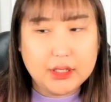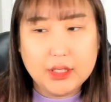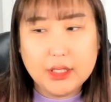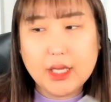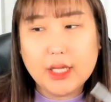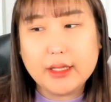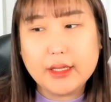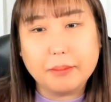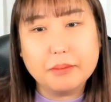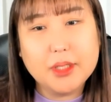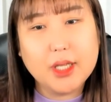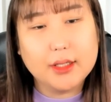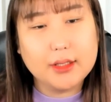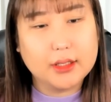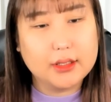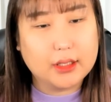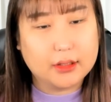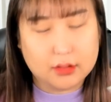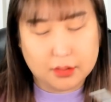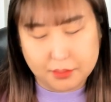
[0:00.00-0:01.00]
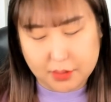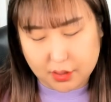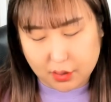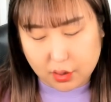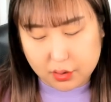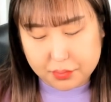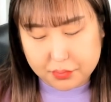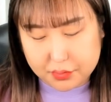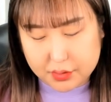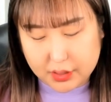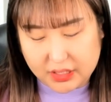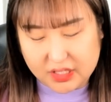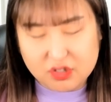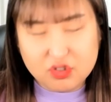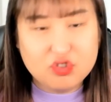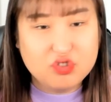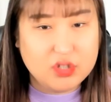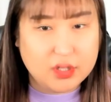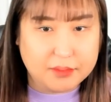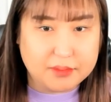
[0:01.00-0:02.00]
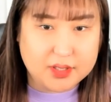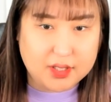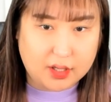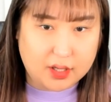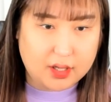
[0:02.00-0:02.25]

이게 냄새가 난다 그러면 여러분들 인중 냄새